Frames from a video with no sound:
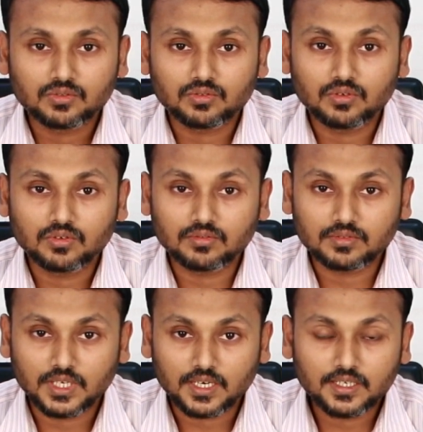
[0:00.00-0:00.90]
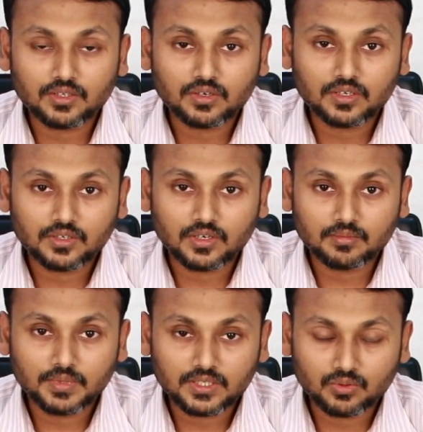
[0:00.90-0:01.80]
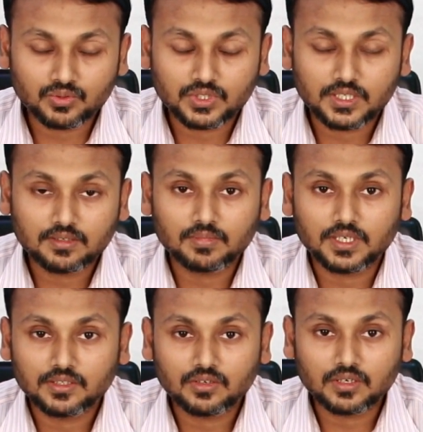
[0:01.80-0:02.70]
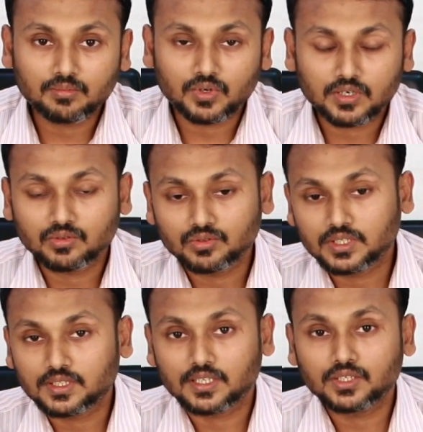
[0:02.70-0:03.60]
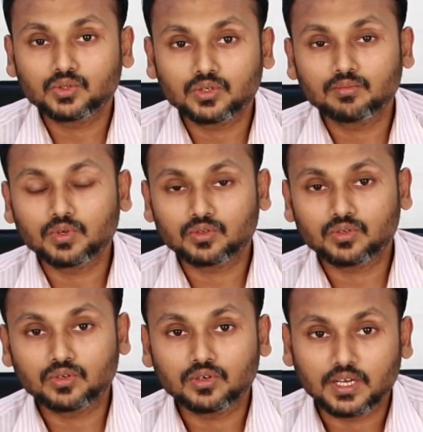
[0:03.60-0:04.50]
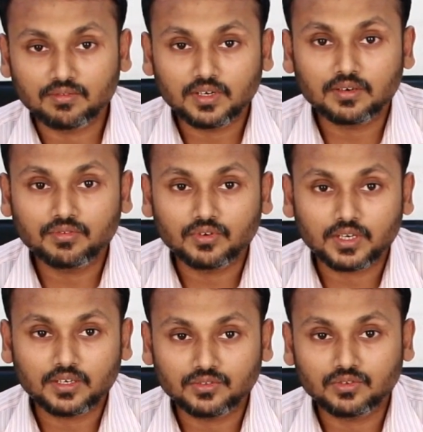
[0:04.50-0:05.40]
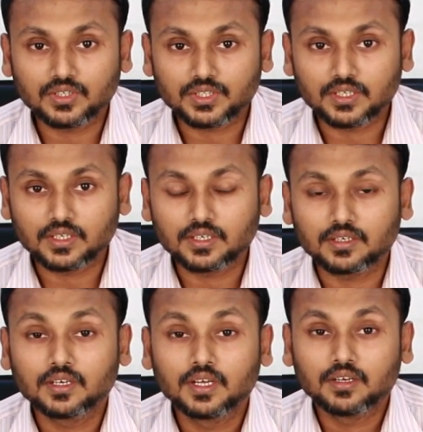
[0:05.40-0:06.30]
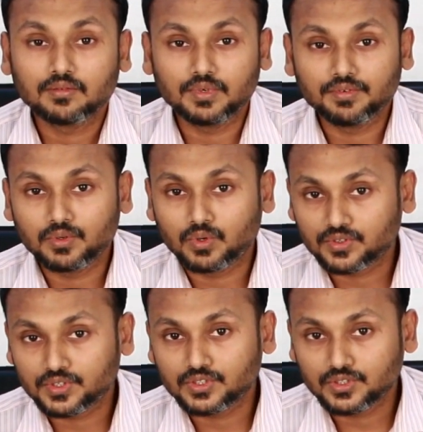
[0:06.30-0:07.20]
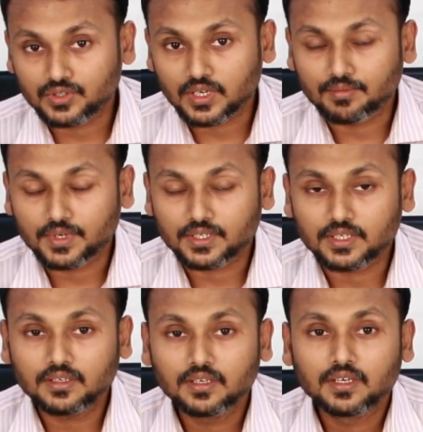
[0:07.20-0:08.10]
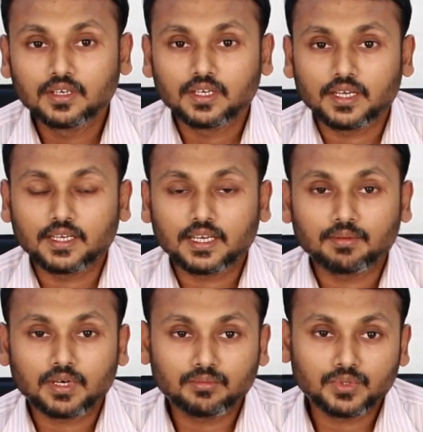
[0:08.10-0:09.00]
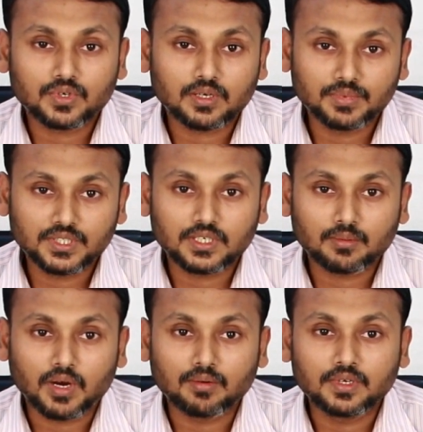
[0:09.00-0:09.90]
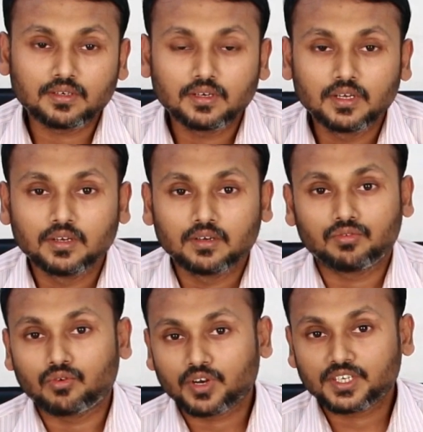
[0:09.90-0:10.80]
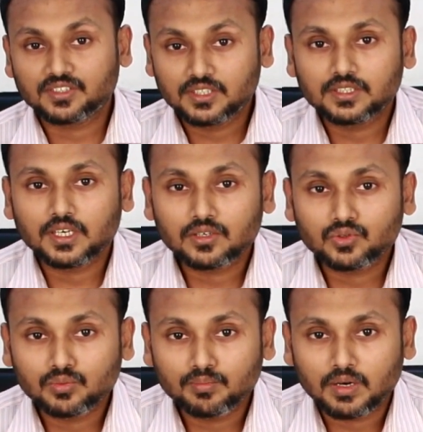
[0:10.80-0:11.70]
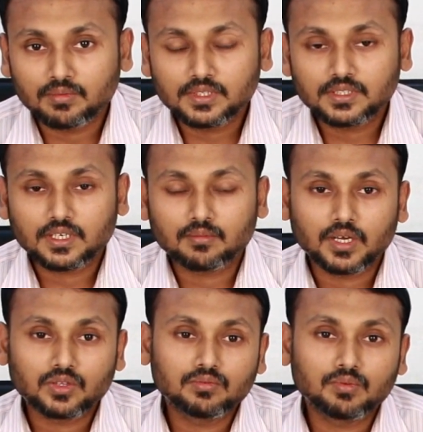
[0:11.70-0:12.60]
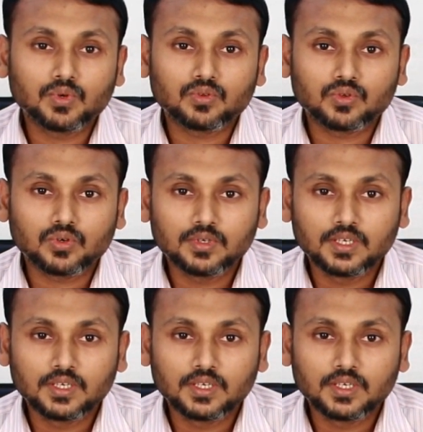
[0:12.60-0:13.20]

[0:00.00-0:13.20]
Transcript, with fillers: সো যারা এই ধরনের রিকোয়ারমেন্ট খুঁজছেন বা এই ধরনের প্রোডাক্ট খুঁজছেন তাদের জন্য মূলত এভার ফোর কে রেজলিউশনের ভিভি ওয়ান থ্রি জিরো ক্যামেরাটি এই ক্যামেরার ভিতরে আপনি যেটা পাবেন ফোর এক্স ডিজিটাল জুম পাবেন যেটার মাধ্যমে মূলত